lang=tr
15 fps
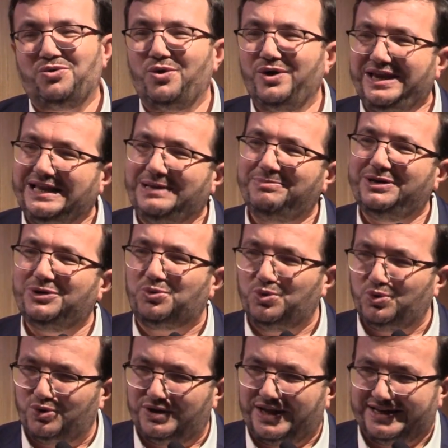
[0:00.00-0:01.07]
O ilmini
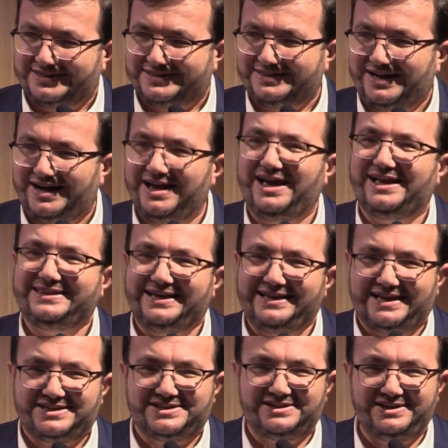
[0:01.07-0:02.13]
uygular, hayata
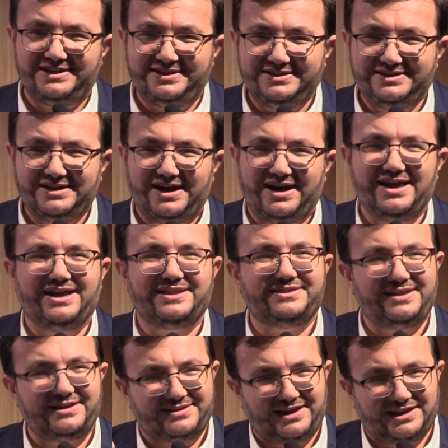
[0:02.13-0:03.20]
geçirir,
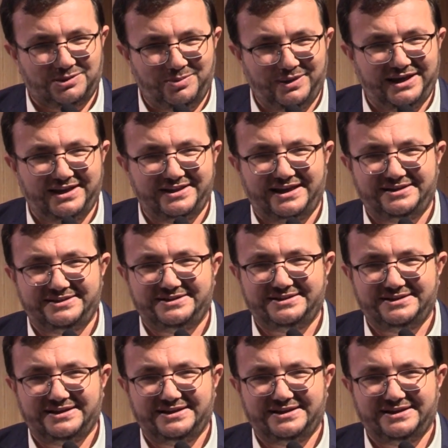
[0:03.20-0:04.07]
hayatta tatbik eder